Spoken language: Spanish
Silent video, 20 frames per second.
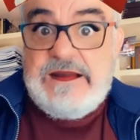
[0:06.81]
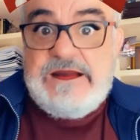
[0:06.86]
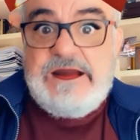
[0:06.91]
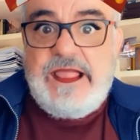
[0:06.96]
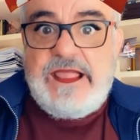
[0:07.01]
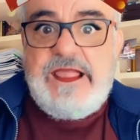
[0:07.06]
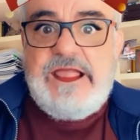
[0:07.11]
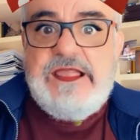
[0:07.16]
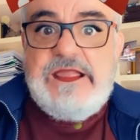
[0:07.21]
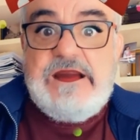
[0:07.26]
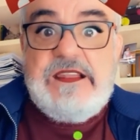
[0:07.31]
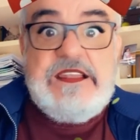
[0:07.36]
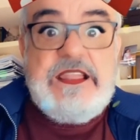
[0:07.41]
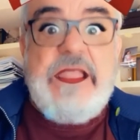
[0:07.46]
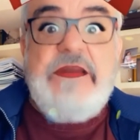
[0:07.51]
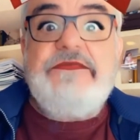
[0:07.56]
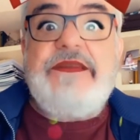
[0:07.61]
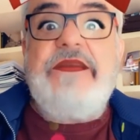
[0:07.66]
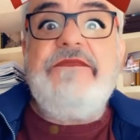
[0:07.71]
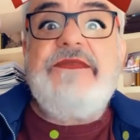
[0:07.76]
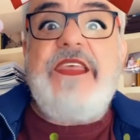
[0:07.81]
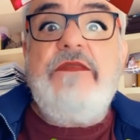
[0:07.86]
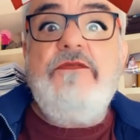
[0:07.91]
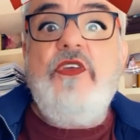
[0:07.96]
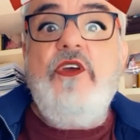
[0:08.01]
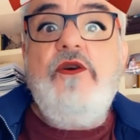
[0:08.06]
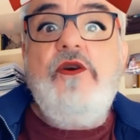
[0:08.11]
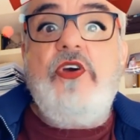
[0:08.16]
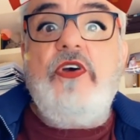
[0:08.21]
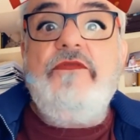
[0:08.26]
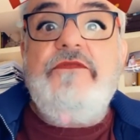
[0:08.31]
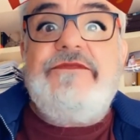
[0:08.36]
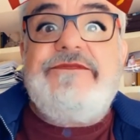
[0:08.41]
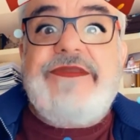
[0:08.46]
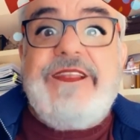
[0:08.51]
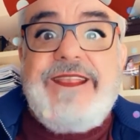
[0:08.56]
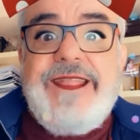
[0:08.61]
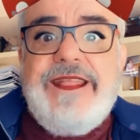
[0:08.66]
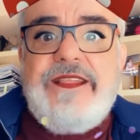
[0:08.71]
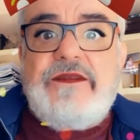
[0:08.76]
eh, intentando
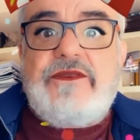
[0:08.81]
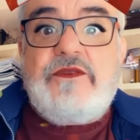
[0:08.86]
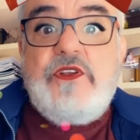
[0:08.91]
encontrar